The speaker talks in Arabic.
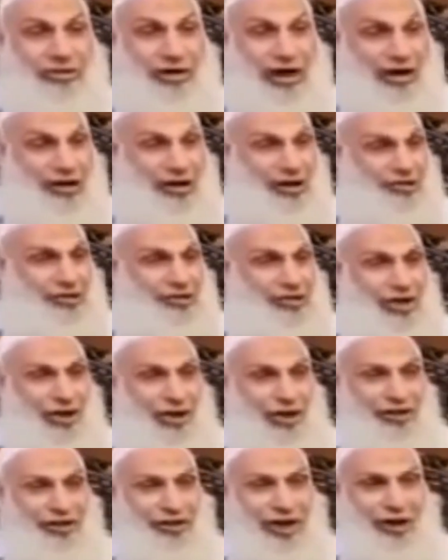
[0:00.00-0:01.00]

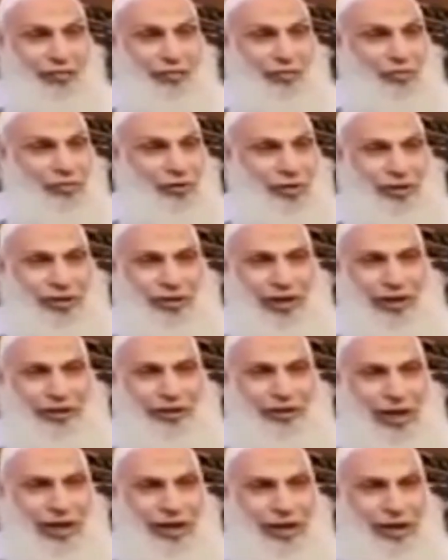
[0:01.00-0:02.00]
علشان أدخل
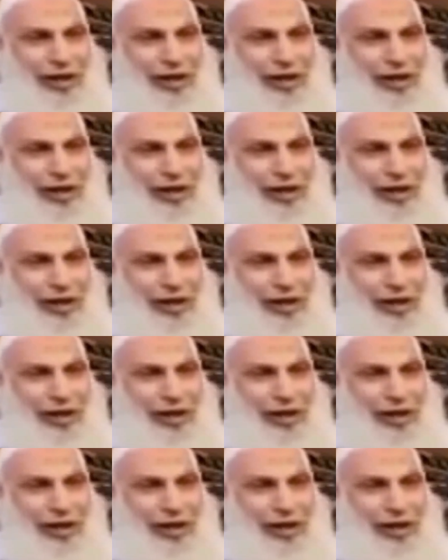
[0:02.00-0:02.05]
الجنة